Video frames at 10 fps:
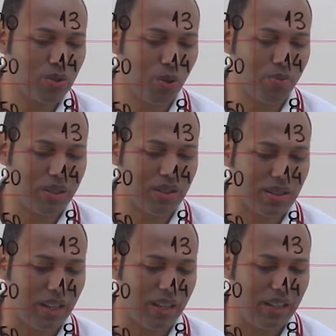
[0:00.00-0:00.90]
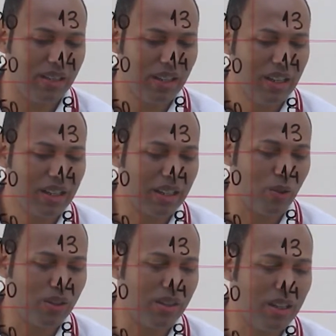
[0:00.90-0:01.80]
sobre 100, que é
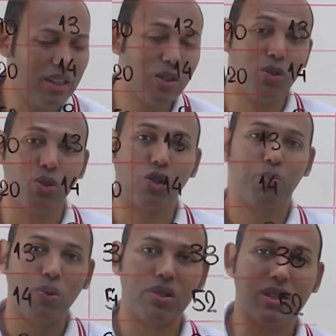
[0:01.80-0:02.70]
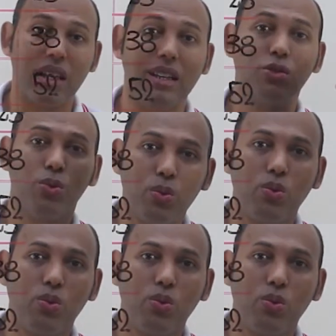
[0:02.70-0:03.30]
82% do